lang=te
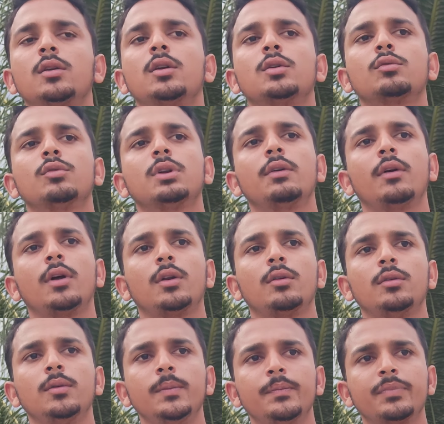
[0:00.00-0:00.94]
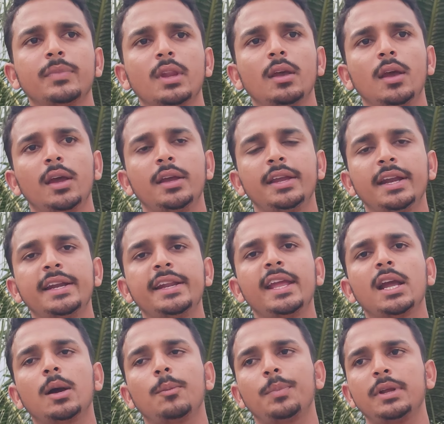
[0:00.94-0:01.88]
అని అనుకున్న వాళ్ళు
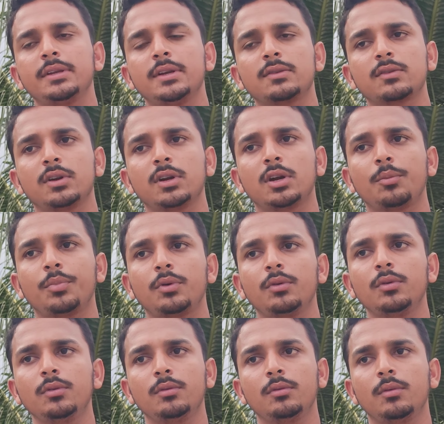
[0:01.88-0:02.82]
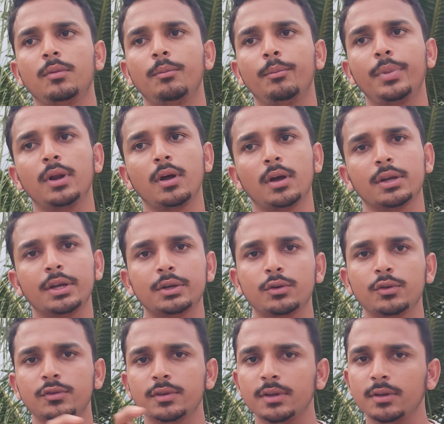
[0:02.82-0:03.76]
ఎన్డీఏకి అప్లై చేసుకునేటప్పుడు బిలాంగింగ్
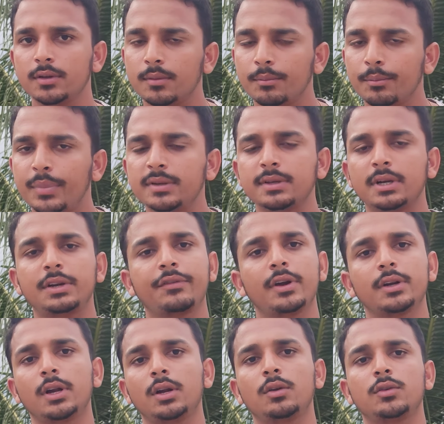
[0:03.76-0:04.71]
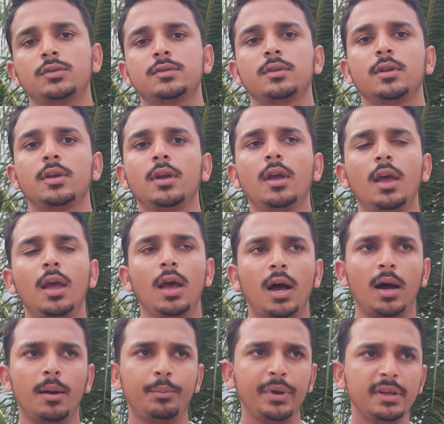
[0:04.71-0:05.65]
టు సి బి సర్టిఫికేట్ అని వస్తుంది
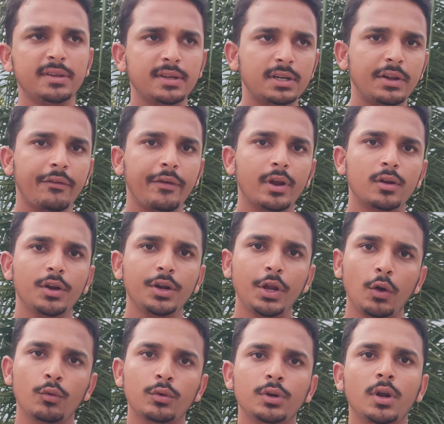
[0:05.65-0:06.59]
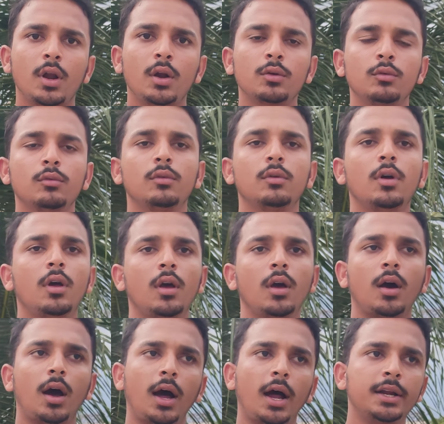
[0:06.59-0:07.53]
ఆ బీ సర్టిఫికేట్లో నేను ఉన్నాను
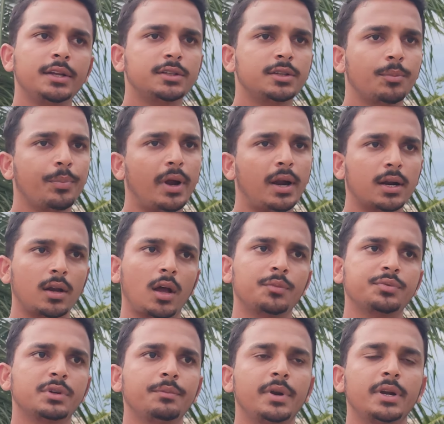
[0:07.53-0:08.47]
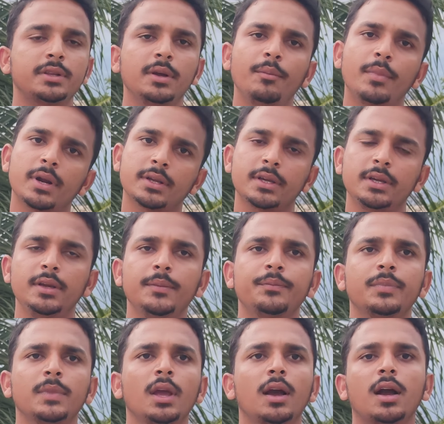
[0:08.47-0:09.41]
అని చెప్పి అక్కడ ఆప్షన్ పెడితే మనకి
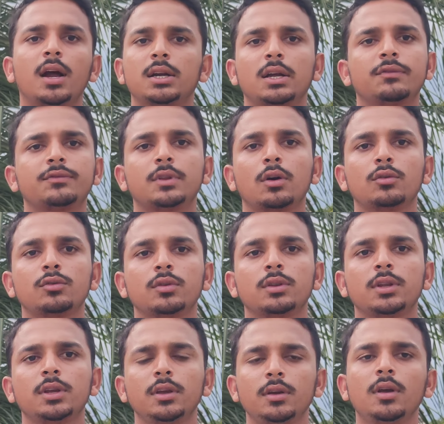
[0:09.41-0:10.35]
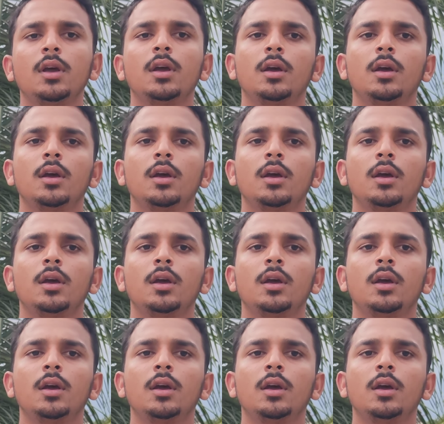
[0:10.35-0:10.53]
కట్ ఆఫ్ తగ్గుతుంది